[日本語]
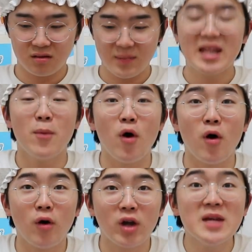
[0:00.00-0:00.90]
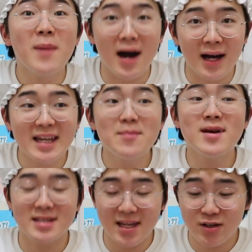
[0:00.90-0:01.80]
まあでも今
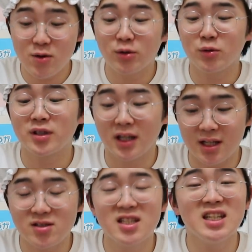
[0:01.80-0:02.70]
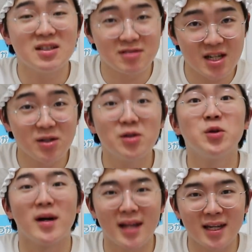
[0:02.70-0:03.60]
今最悪のこと起きたから次に最悪のこと
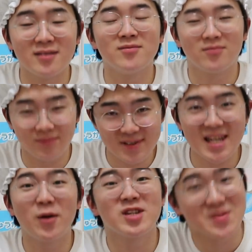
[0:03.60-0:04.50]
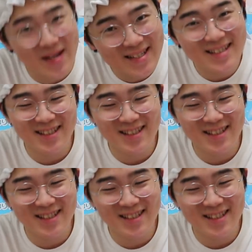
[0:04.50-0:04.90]
はない成功します